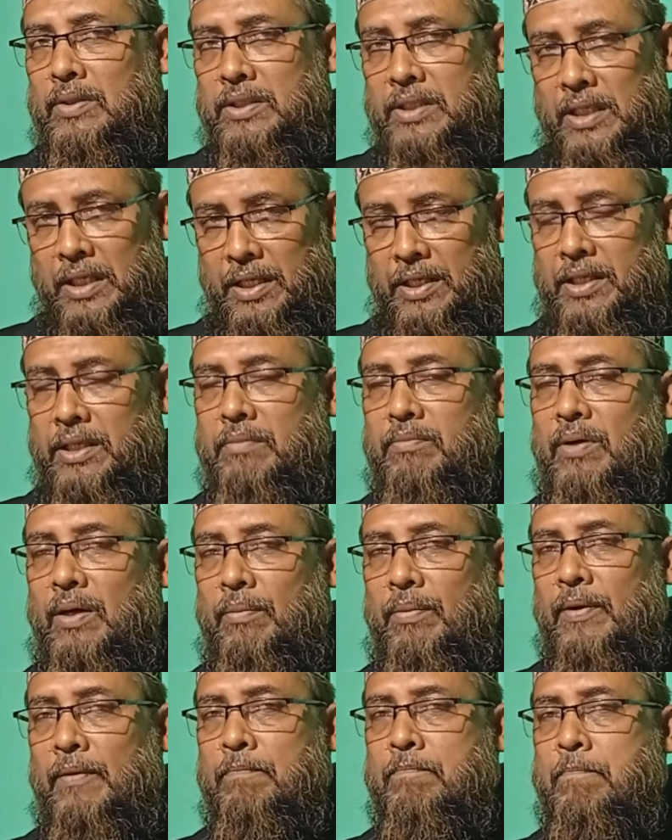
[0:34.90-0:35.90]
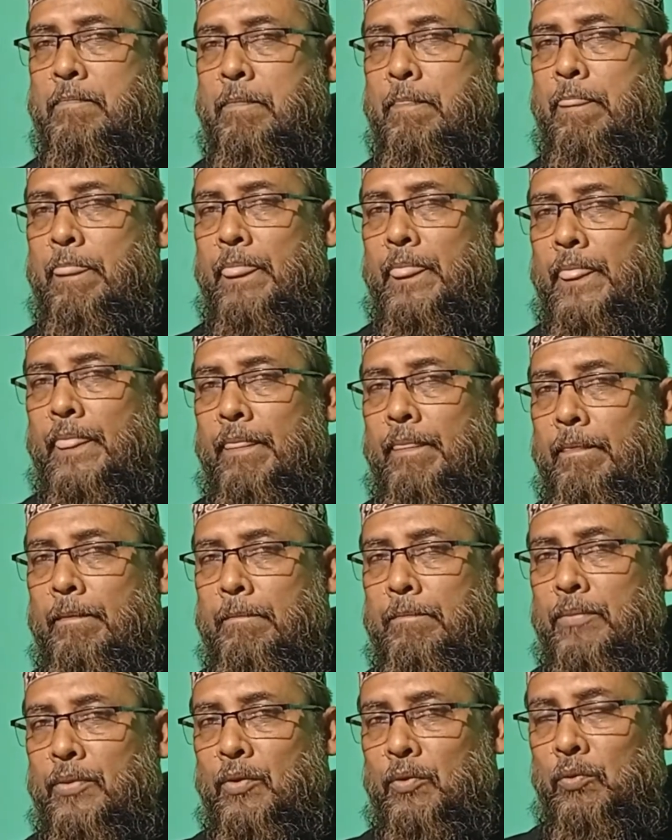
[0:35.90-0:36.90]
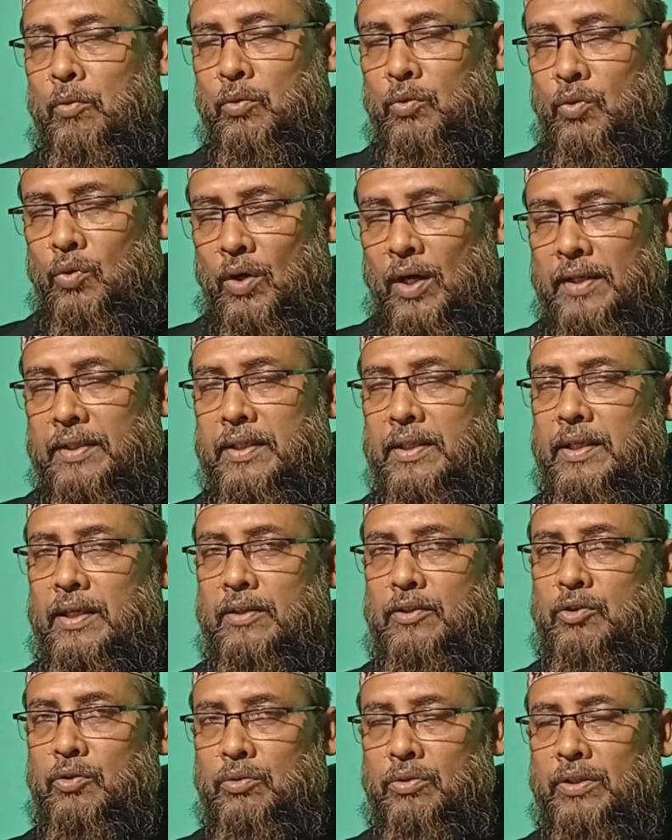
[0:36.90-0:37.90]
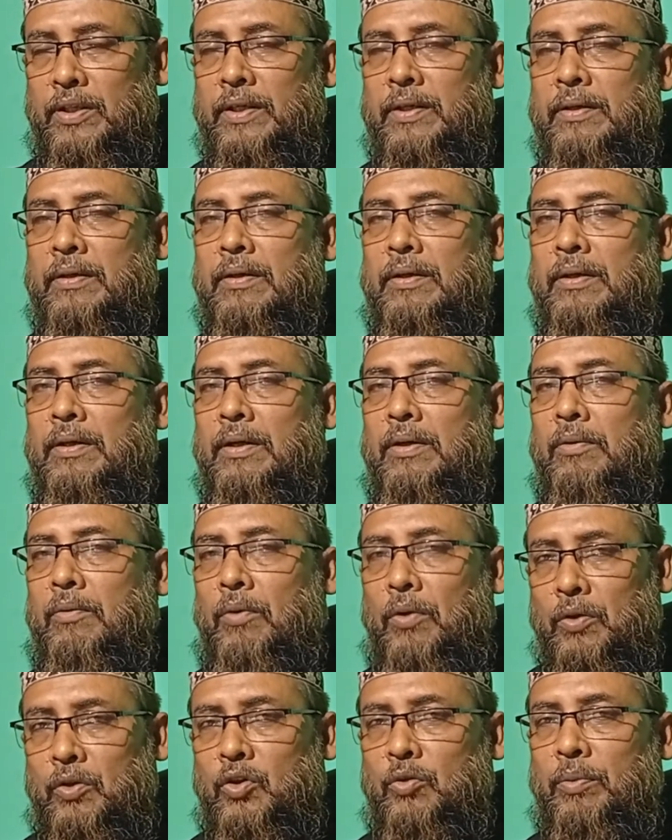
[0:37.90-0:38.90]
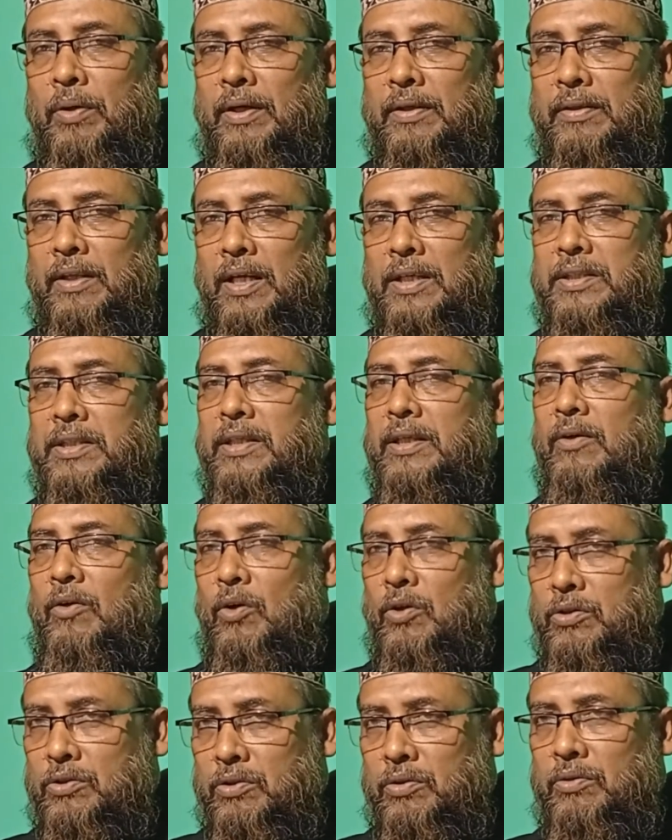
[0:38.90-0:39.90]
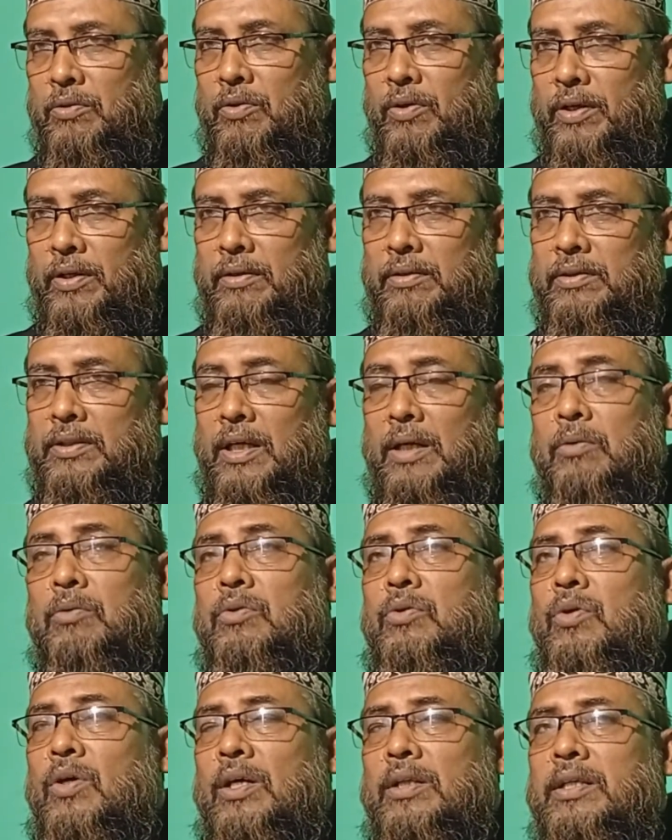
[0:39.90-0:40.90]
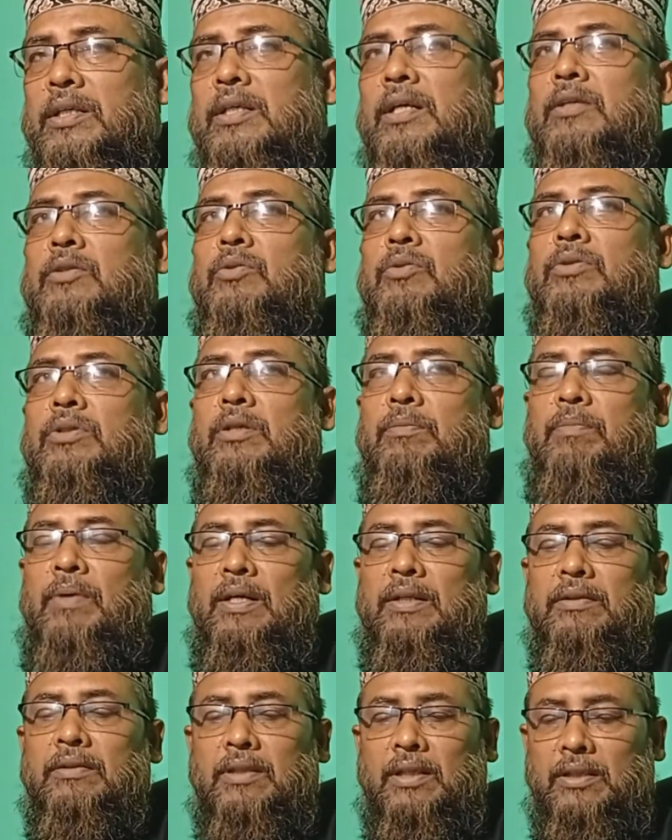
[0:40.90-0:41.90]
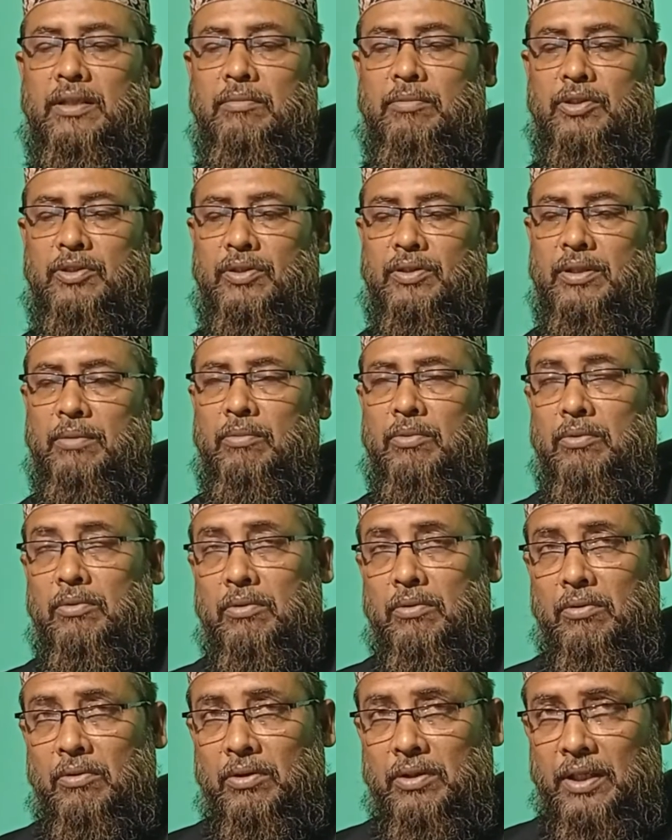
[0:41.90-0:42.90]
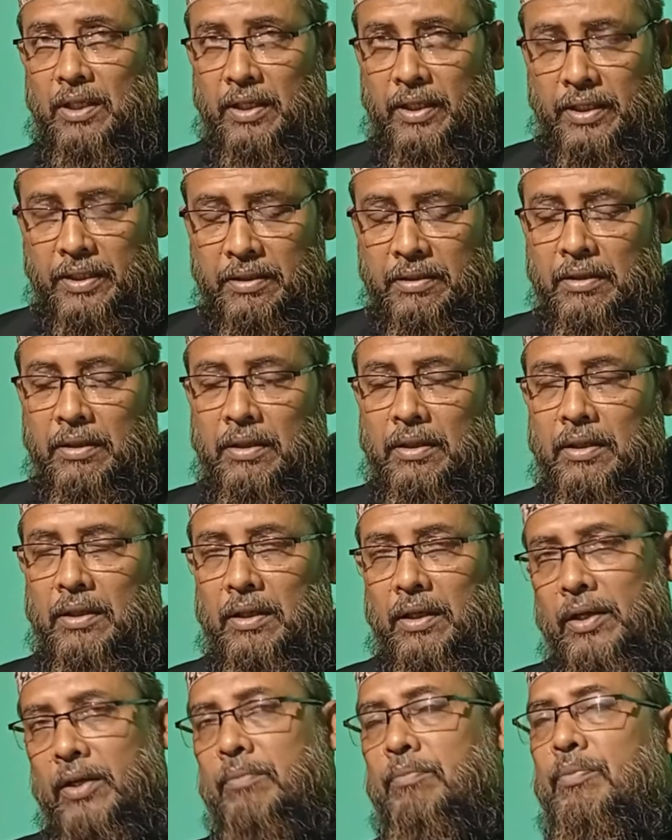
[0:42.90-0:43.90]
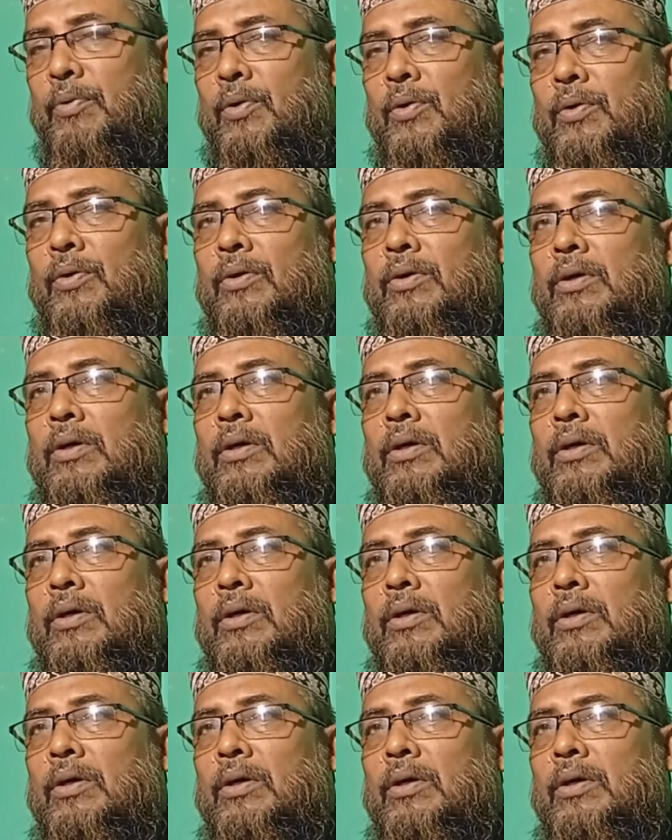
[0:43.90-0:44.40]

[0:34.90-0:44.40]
জেনেটিকভাবে উত্তরাধিকার সূত্রে অথবা তারা সেটাকে অর্জন করেন যারা উত্তরাধিকার সূত্রে পান তাদের বিষয়ে তেমন কোনো কথা নেই এরপরও